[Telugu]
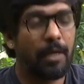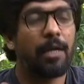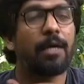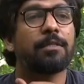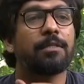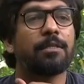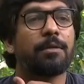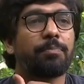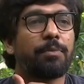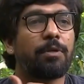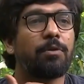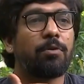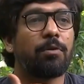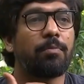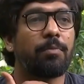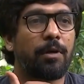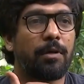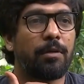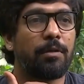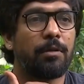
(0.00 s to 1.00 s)
ఇలా చెప్తే ఒక
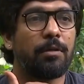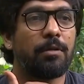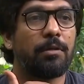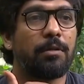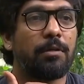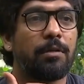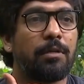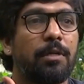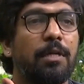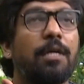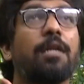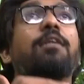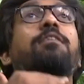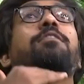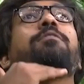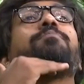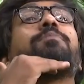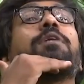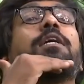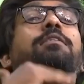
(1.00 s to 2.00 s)
మా ఇలా
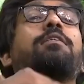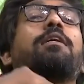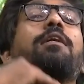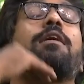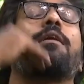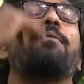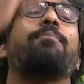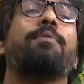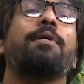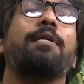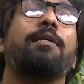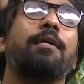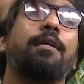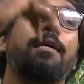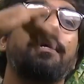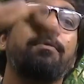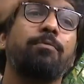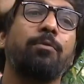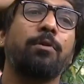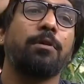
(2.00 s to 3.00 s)
చెప్తే అసలు కంప్లీట్గా
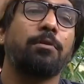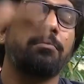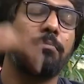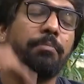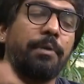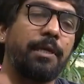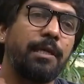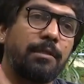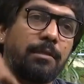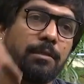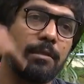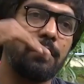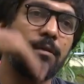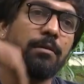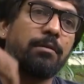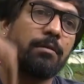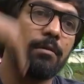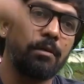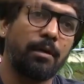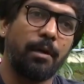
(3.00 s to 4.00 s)
ఏం ఉండదు బేస్
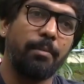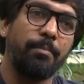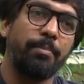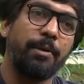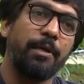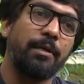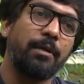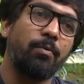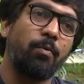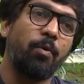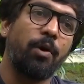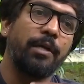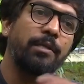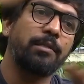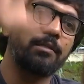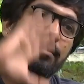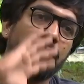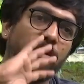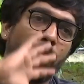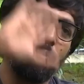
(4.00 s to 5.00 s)
కంప్లీట్గా
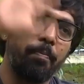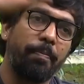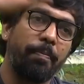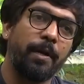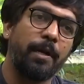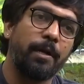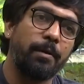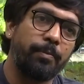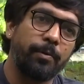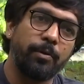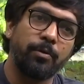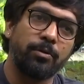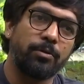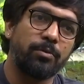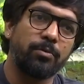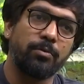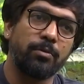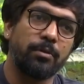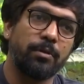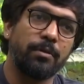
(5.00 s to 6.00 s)
వాయిస్ ఓపెన్ అయిపోయి
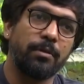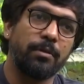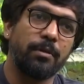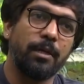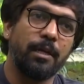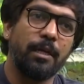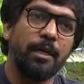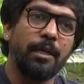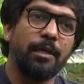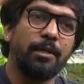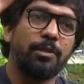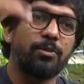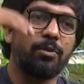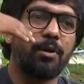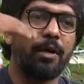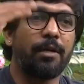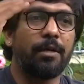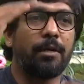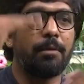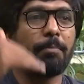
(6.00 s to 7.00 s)
వస్తూ ఉంటుంది సో
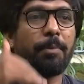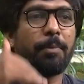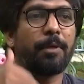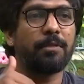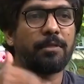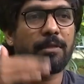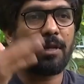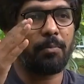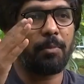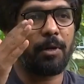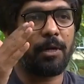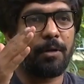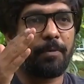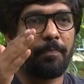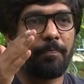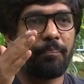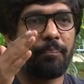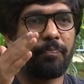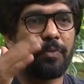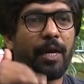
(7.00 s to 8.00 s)
అది డిపెండ్స్ అనమాట
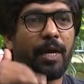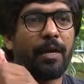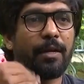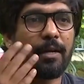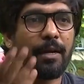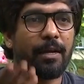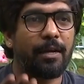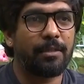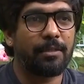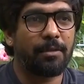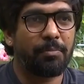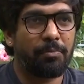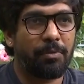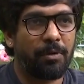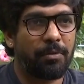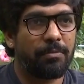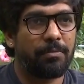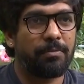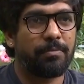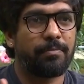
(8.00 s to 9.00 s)
దానికి ఎలా
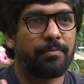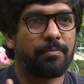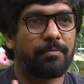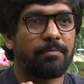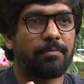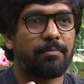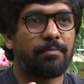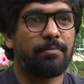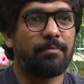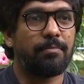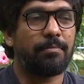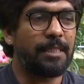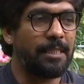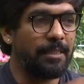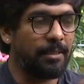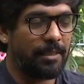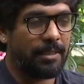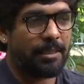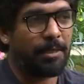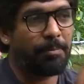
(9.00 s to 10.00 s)
చెప్తాం
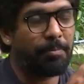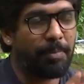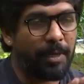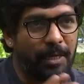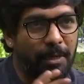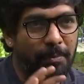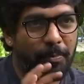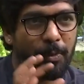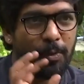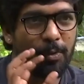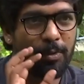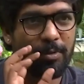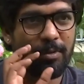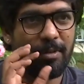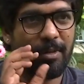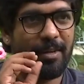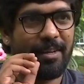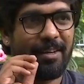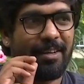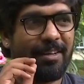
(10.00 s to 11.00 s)
చెప్పేటప్పుడు
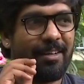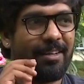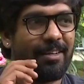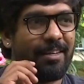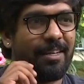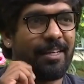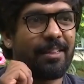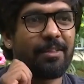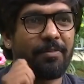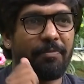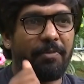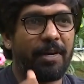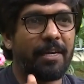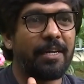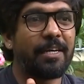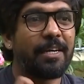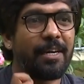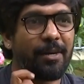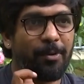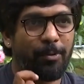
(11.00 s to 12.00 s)
ఎంత
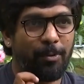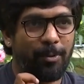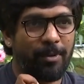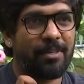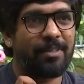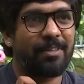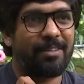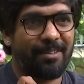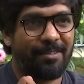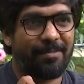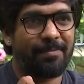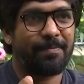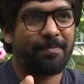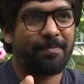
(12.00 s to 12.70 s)
ఫన్నీగా ఉంటుంది